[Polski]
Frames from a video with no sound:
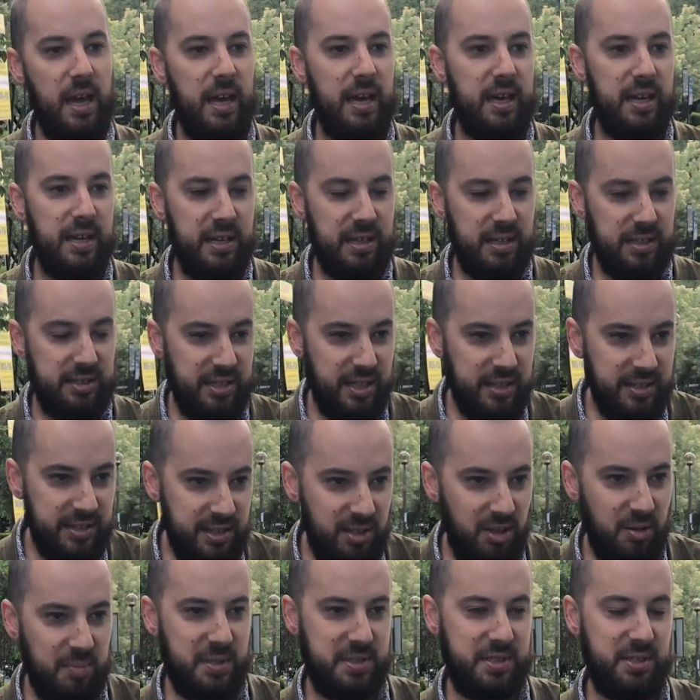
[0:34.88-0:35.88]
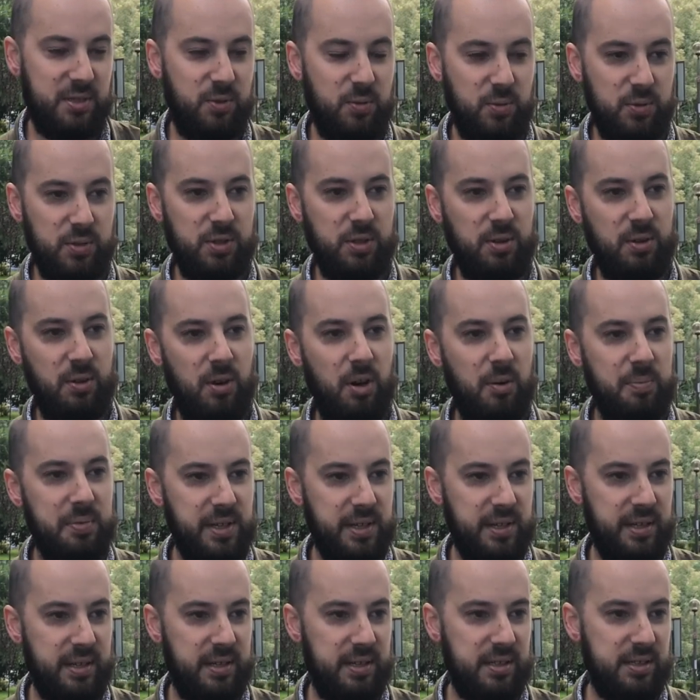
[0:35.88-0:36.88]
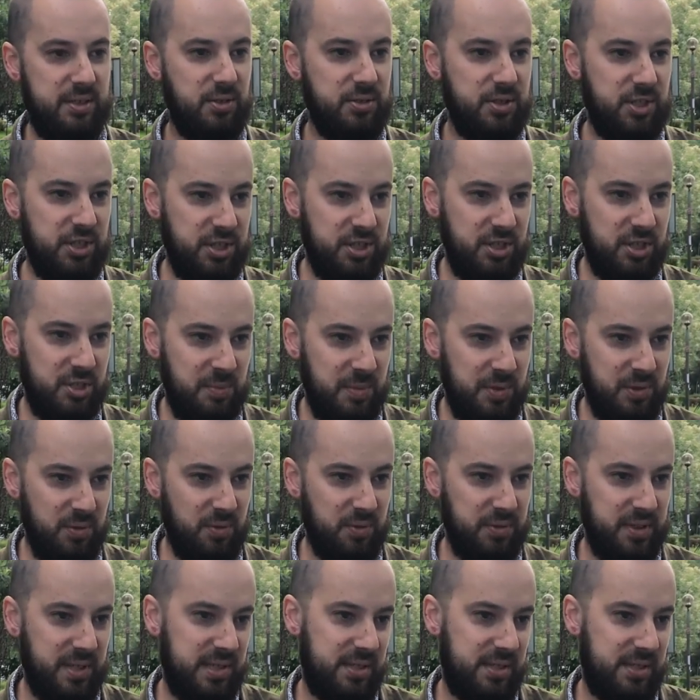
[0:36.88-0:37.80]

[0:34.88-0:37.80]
E, te linie obecnie kursują obie co 10 minut.